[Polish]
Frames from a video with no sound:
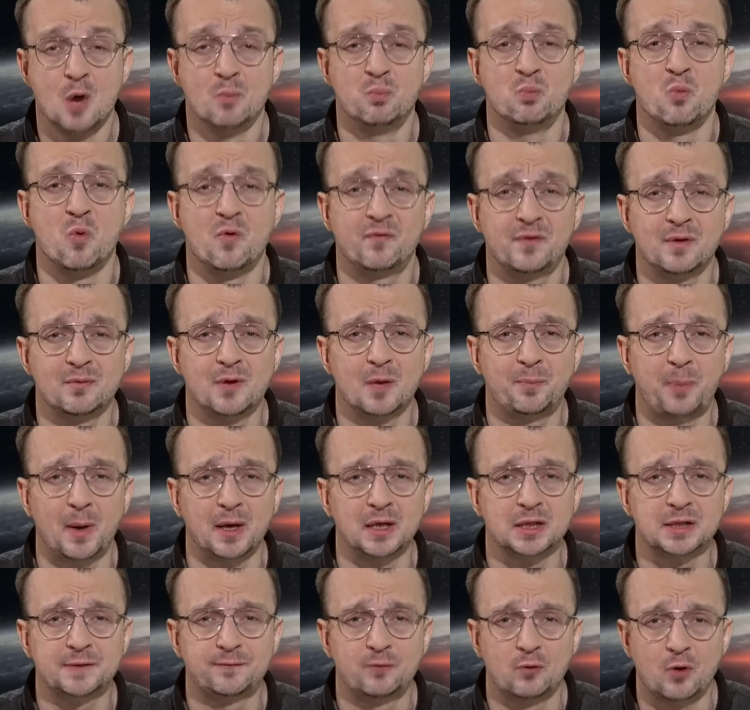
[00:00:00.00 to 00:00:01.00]
Mówimy
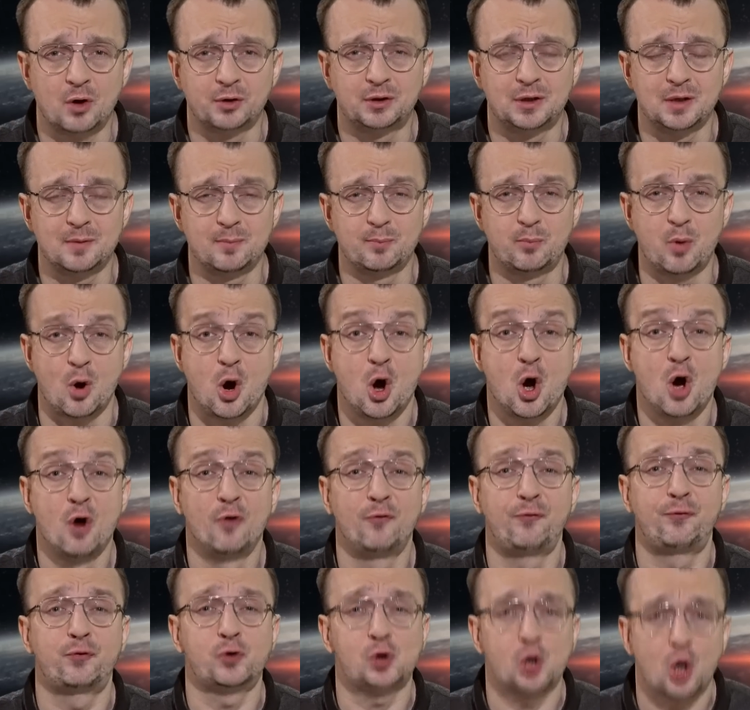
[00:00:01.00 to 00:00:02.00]
Państwu o tym, bo
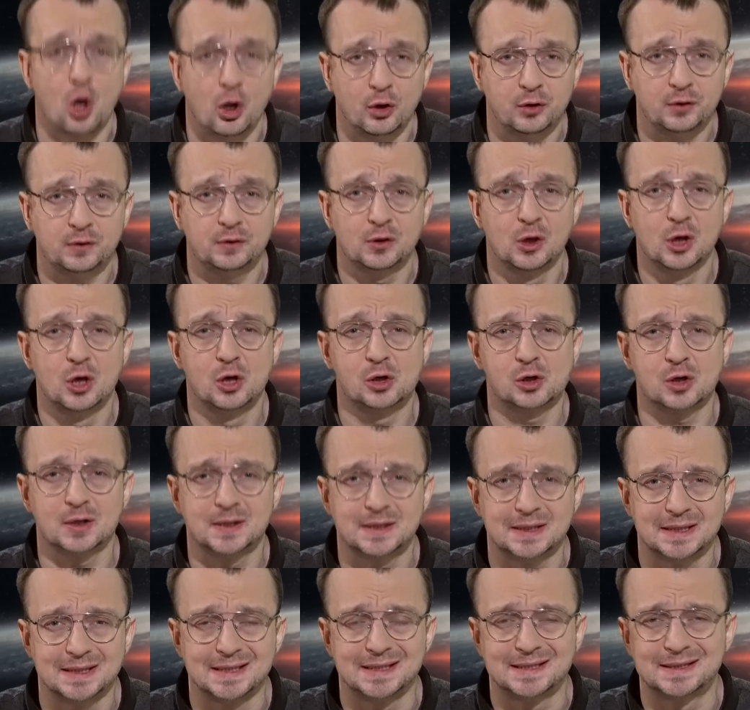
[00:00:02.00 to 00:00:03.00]
front
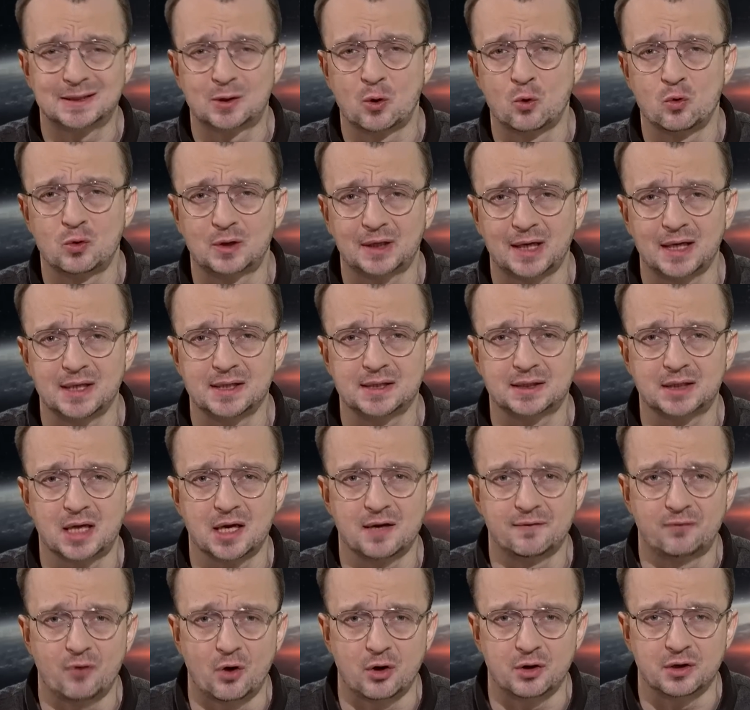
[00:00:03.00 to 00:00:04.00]

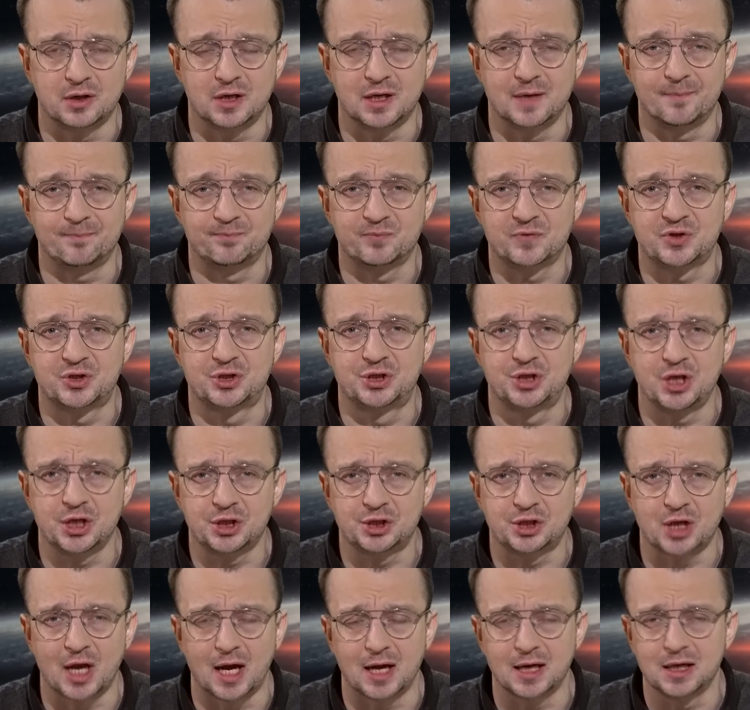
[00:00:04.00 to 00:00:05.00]
rosyjsko-ukraińskiej wojny
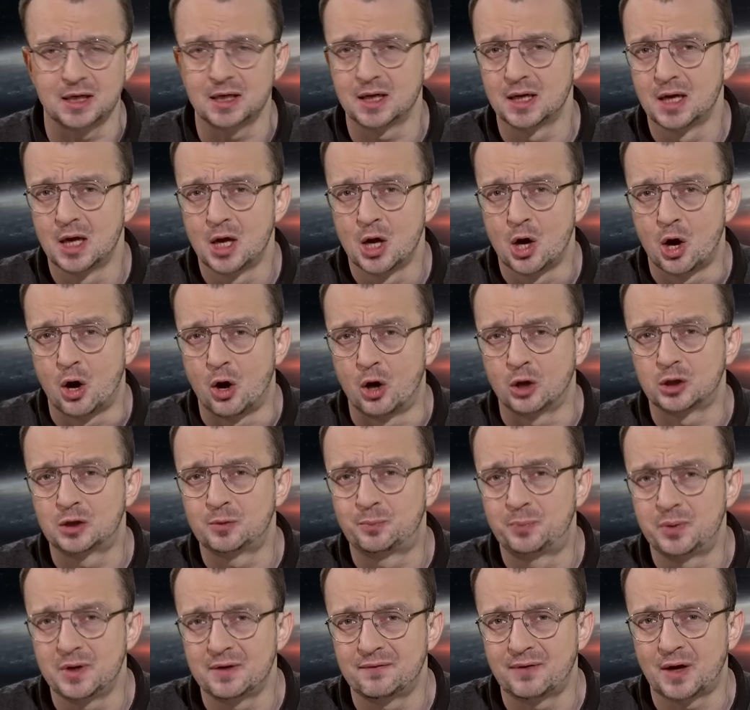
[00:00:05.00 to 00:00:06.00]
dzisiaj
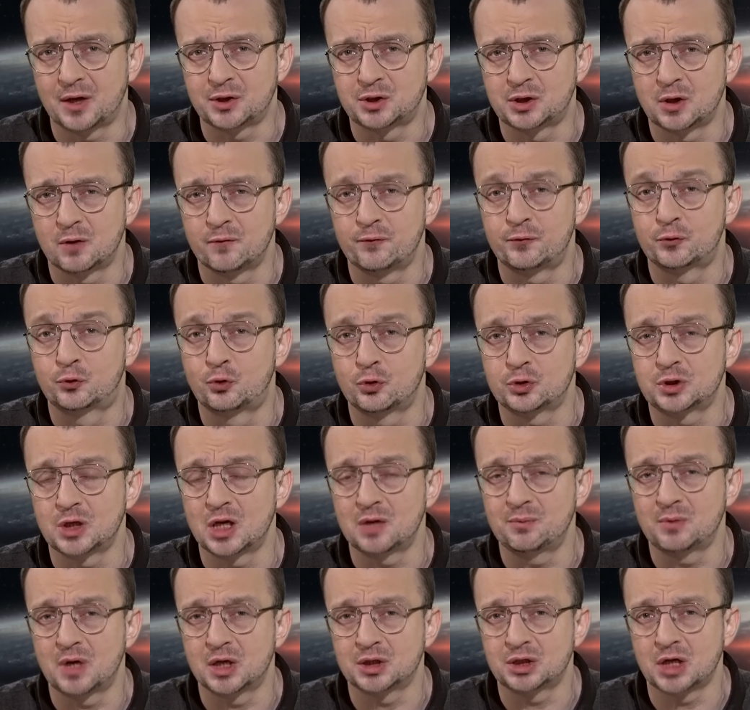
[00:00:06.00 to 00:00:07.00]
odbywa się w
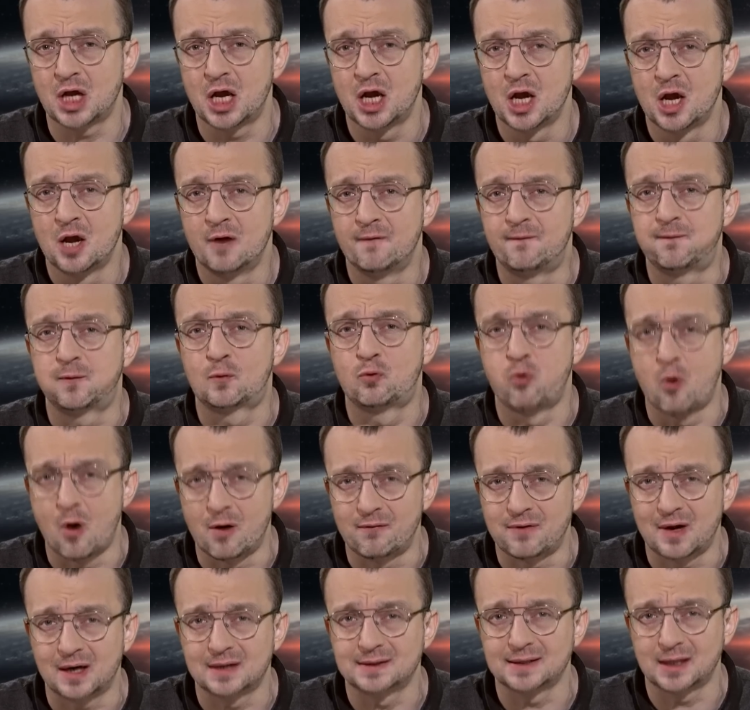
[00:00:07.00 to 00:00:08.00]
dużej mierze w
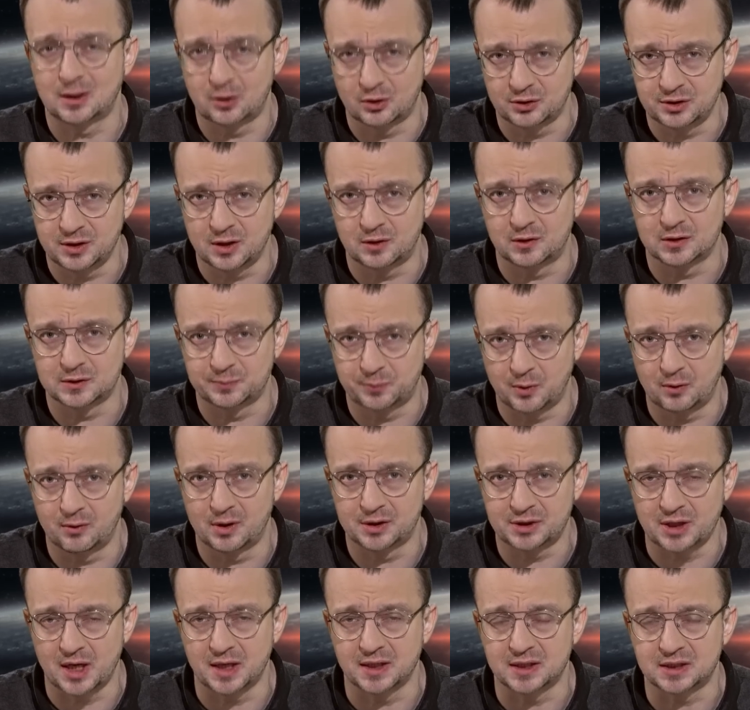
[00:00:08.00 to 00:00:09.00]
głowach zachodniego
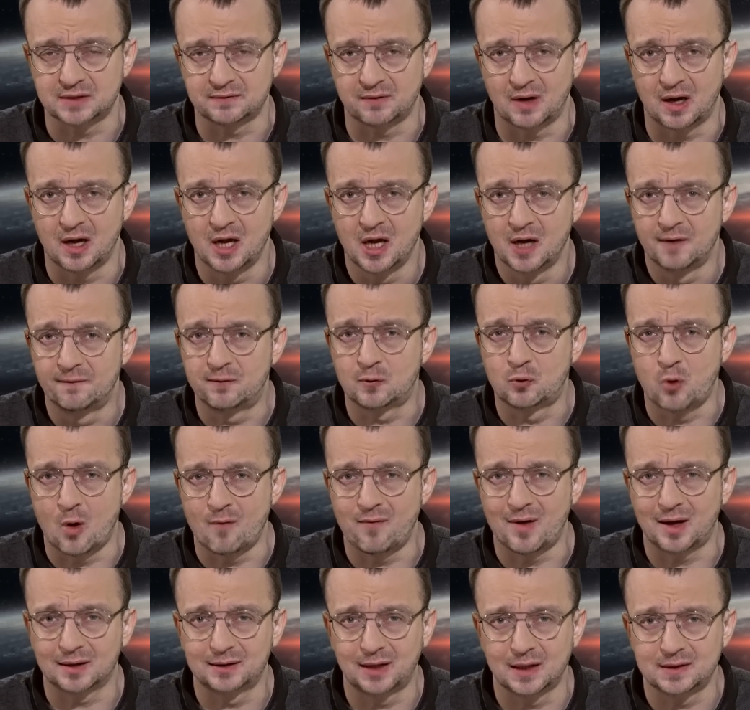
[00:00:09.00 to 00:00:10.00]
społeczeństwa, w
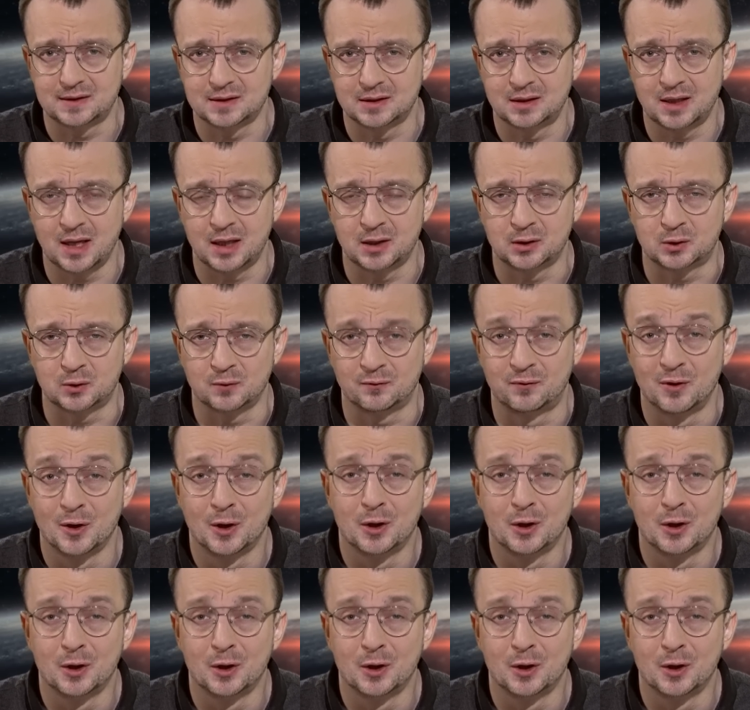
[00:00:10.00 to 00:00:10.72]
głowach decydentów.